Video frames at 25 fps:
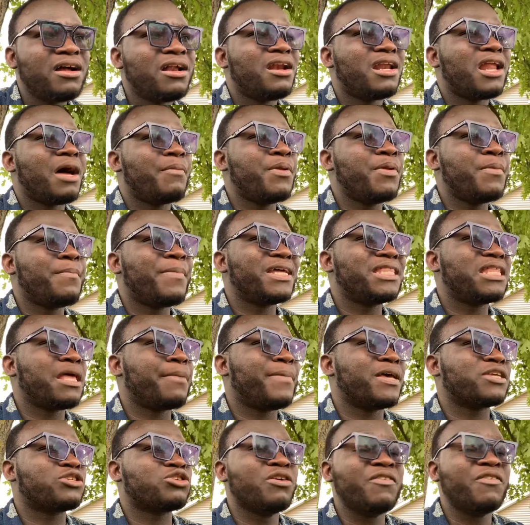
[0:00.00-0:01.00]
La plupart des
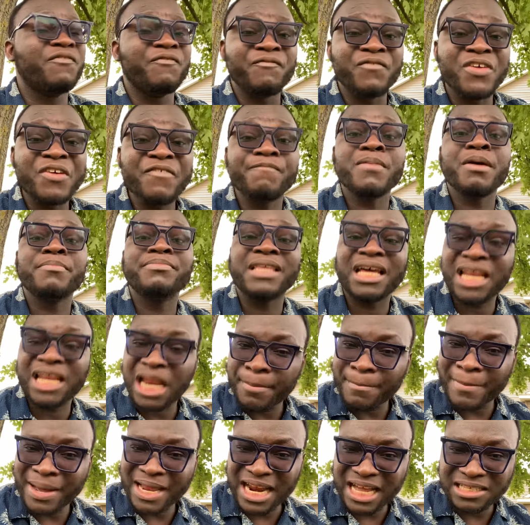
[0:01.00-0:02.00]
personnes vivent même dans la
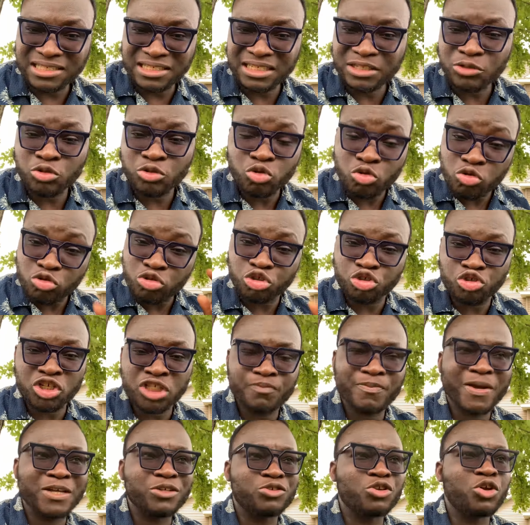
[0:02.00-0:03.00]
maladie. Tout juste
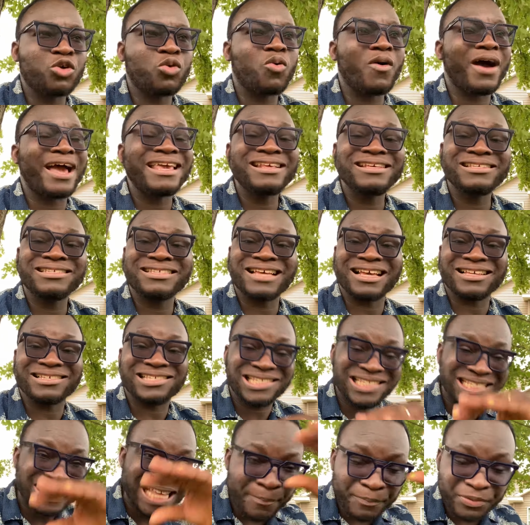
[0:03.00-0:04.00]
parce que quoi Ils
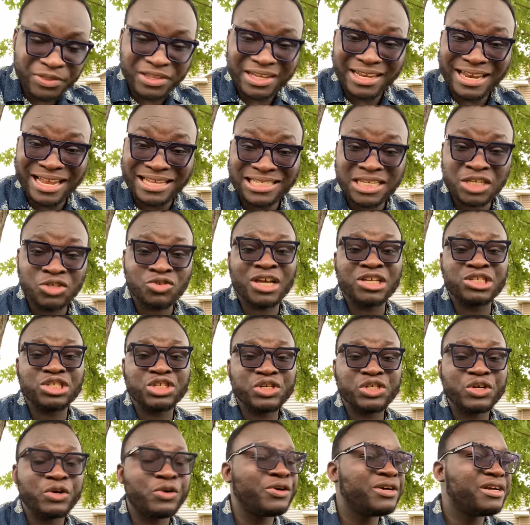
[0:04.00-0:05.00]
acceptent la
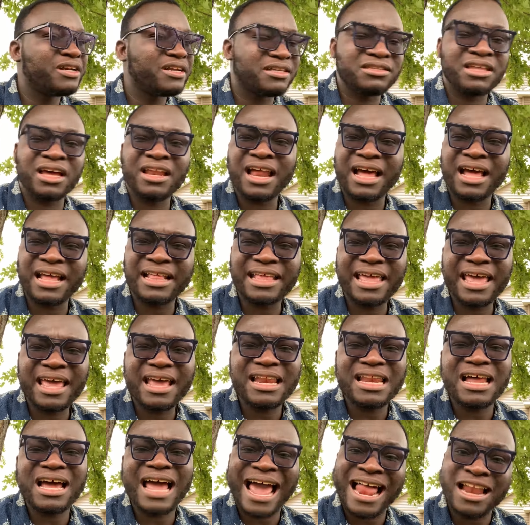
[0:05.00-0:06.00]
situation dans
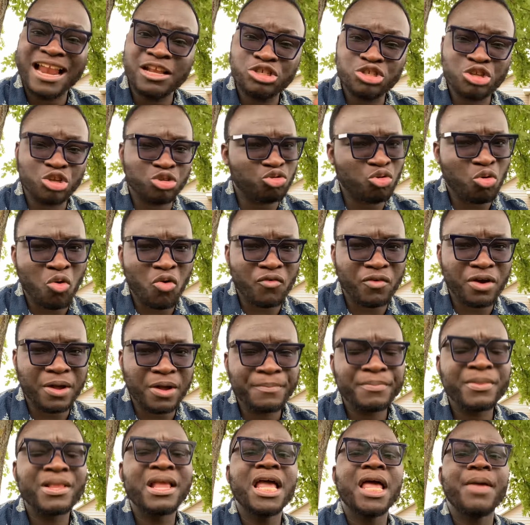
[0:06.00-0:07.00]
laquelle elles se trouvent.
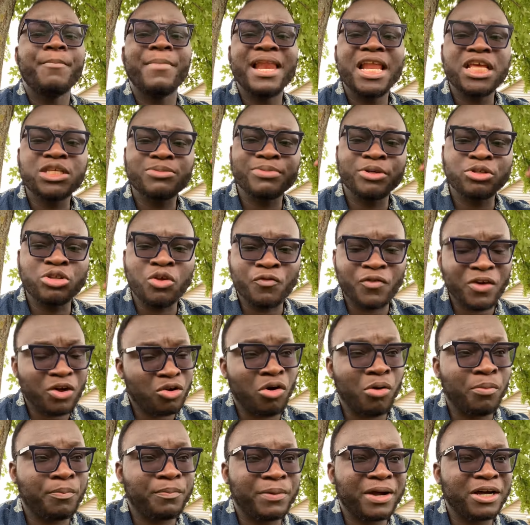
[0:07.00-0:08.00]
Mais laisse-moi te faire
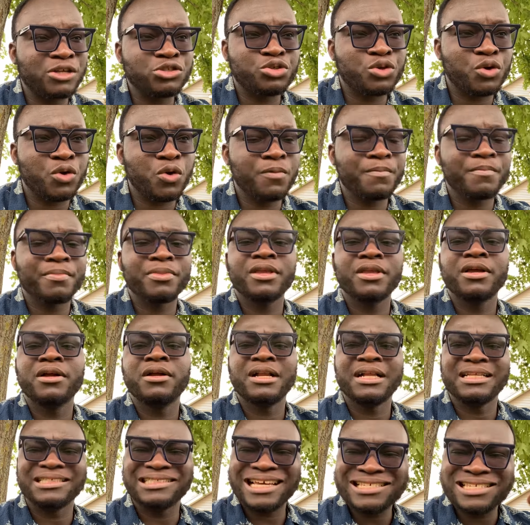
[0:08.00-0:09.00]
comprendre que
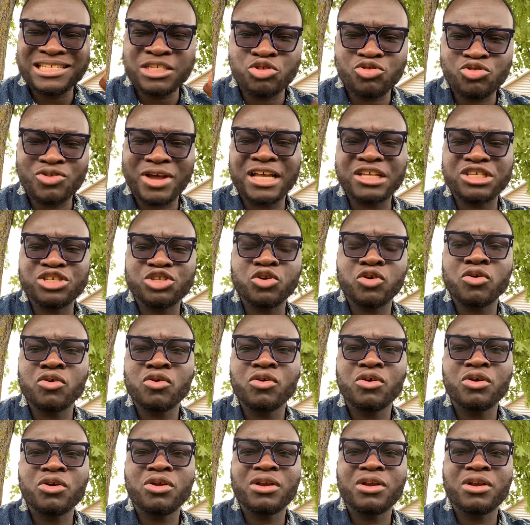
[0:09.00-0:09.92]
ta situation